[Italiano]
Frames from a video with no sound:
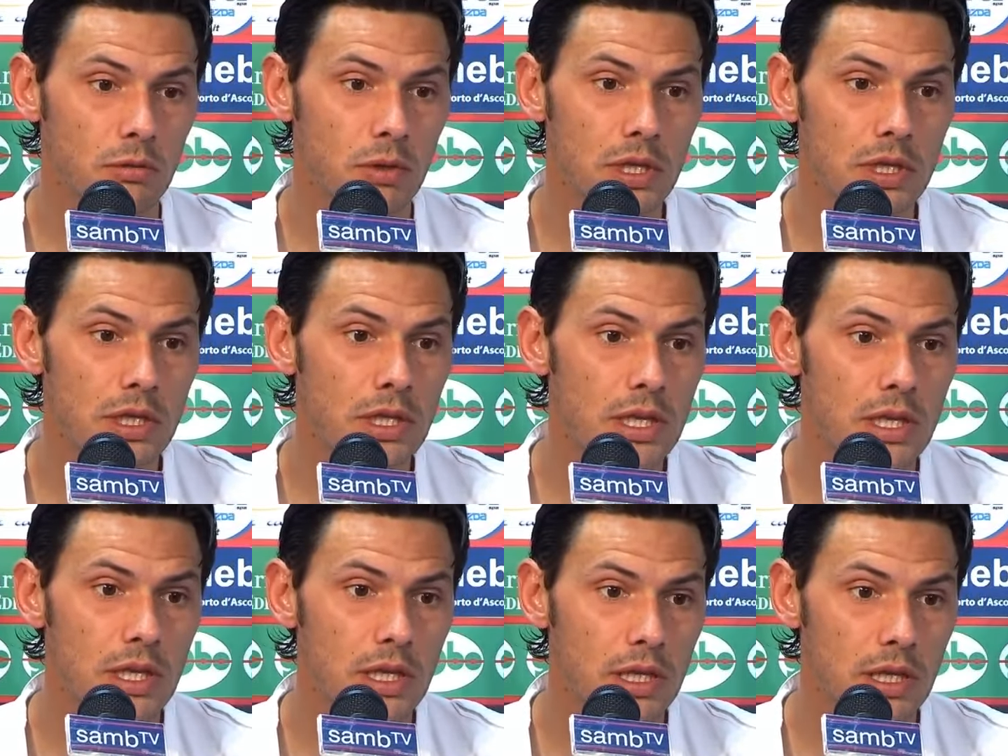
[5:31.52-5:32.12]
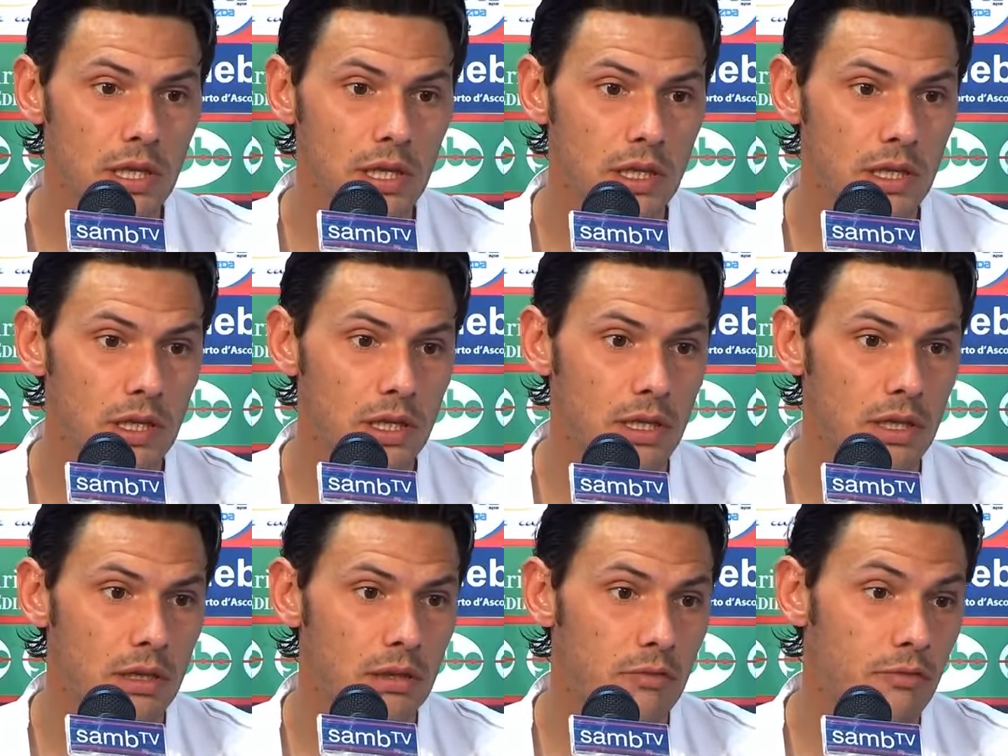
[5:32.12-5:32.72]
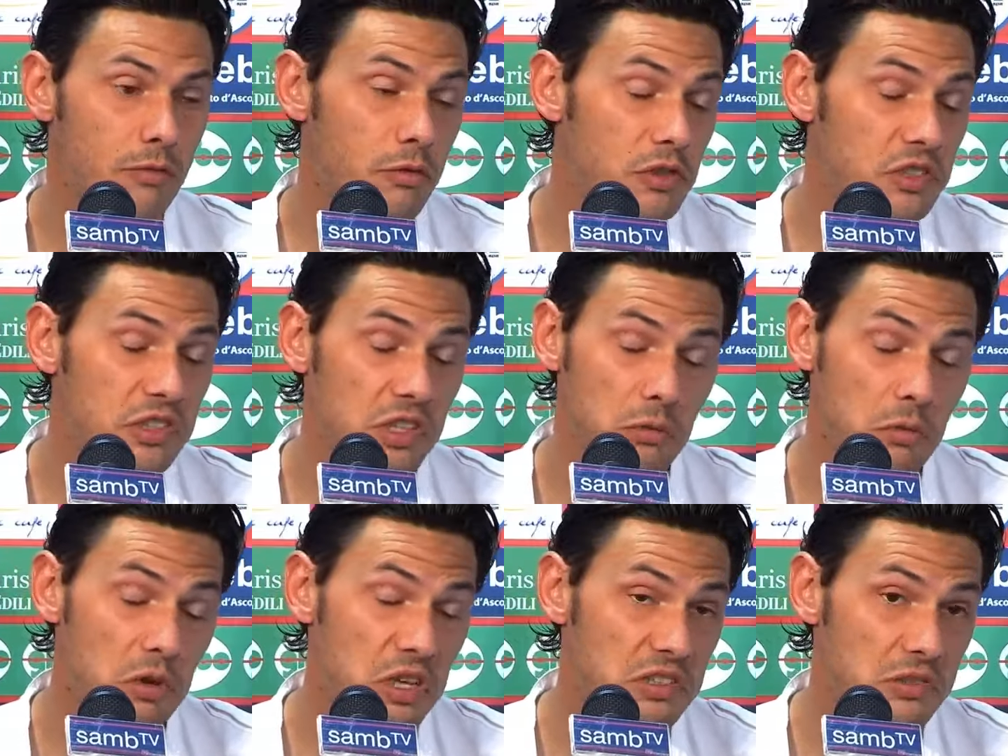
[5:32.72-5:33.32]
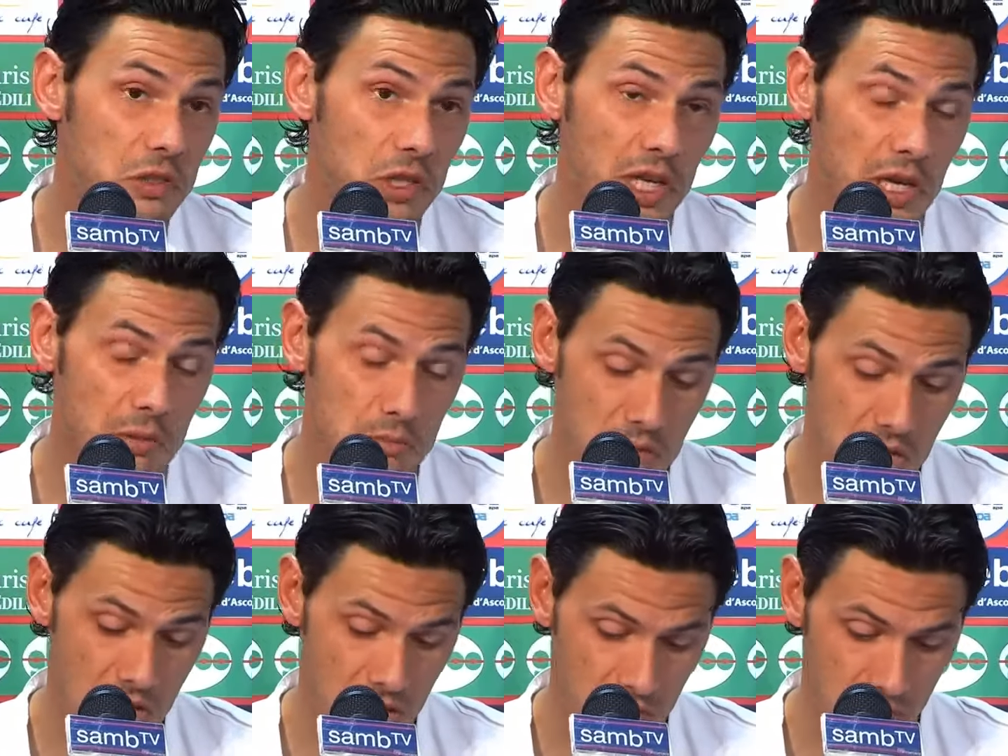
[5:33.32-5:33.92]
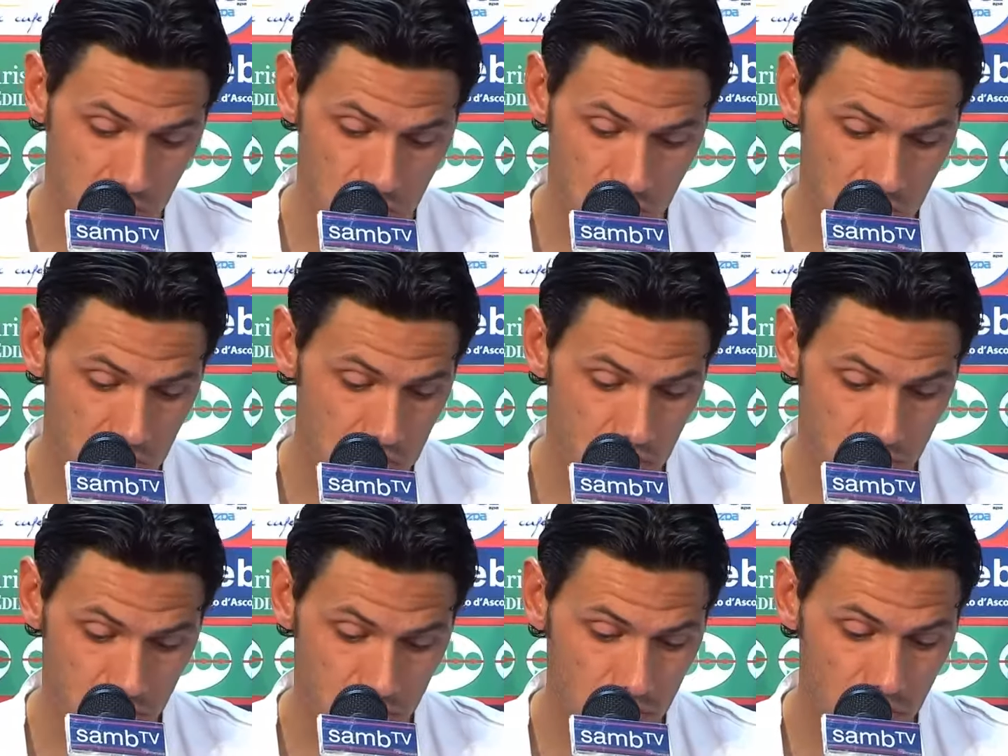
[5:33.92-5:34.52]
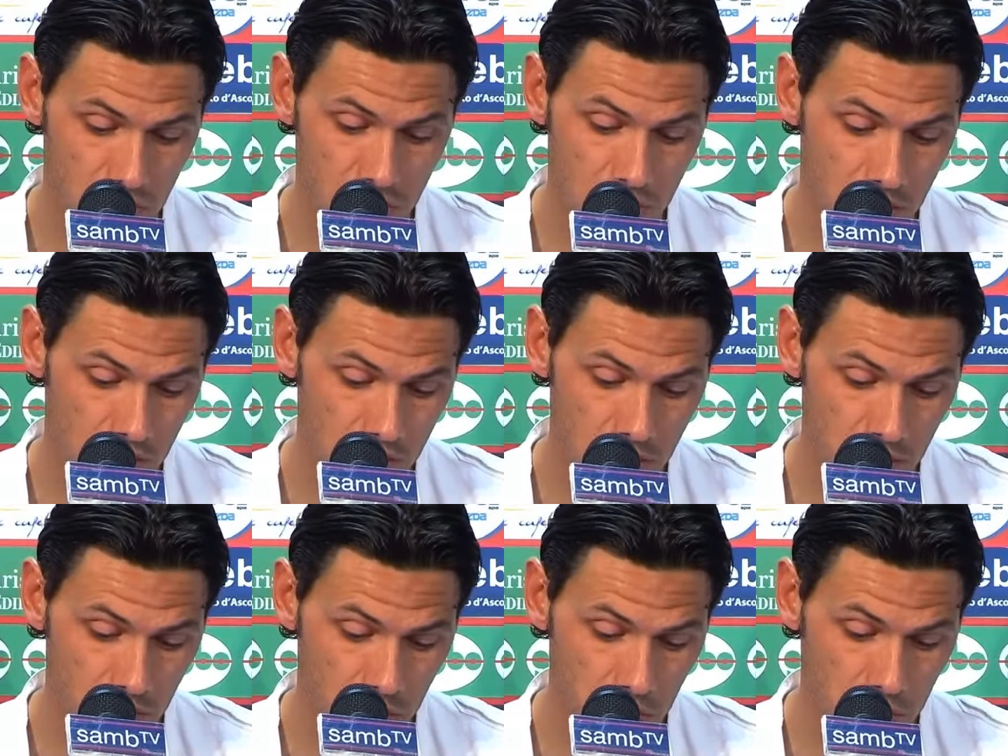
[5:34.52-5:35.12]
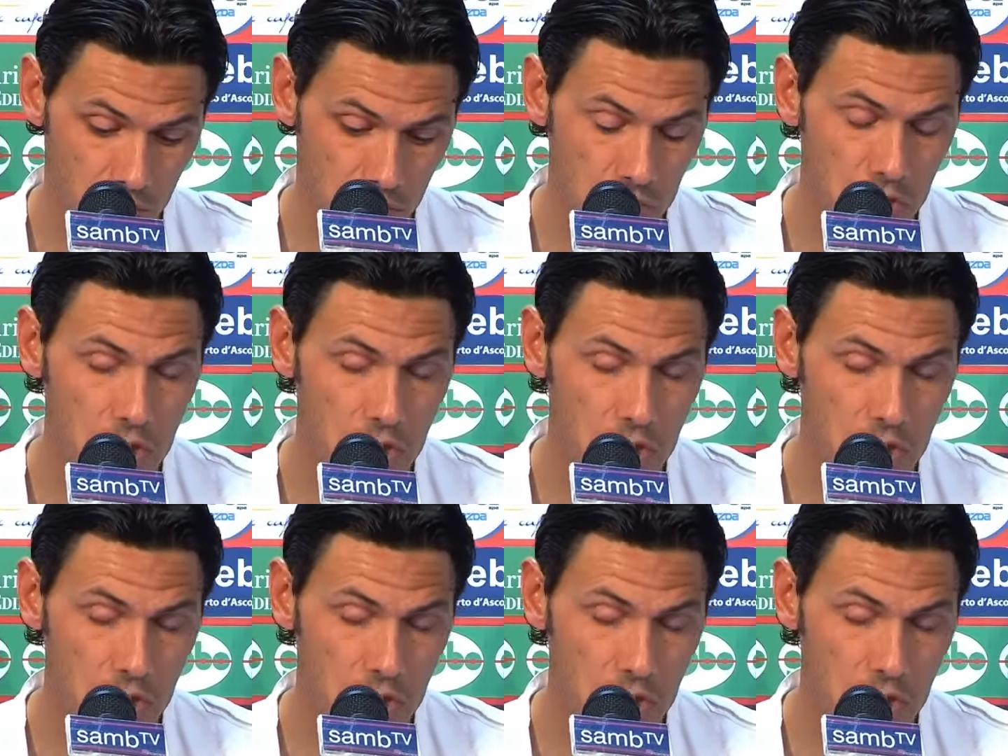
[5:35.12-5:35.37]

quindi forse questo è cambiato, ma non niente di più.